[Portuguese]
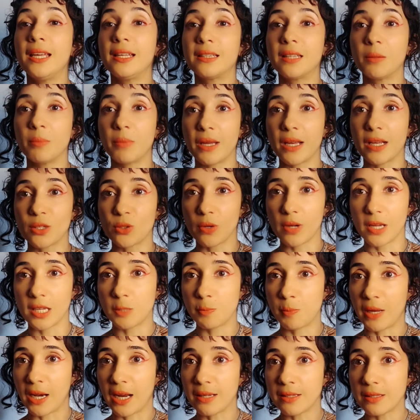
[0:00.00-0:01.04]
e também a sua
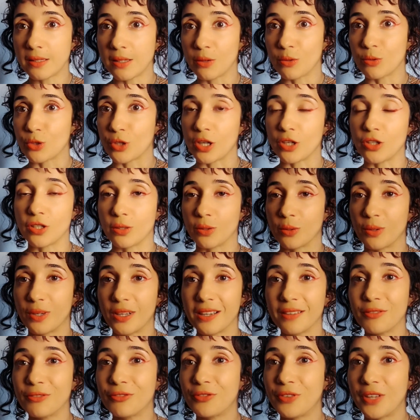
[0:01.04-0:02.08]
respiração, gente.
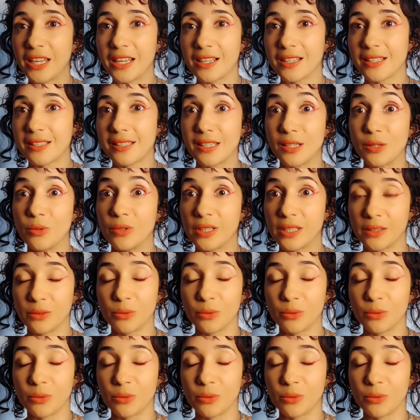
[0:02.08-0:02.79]
Nunca fica segura,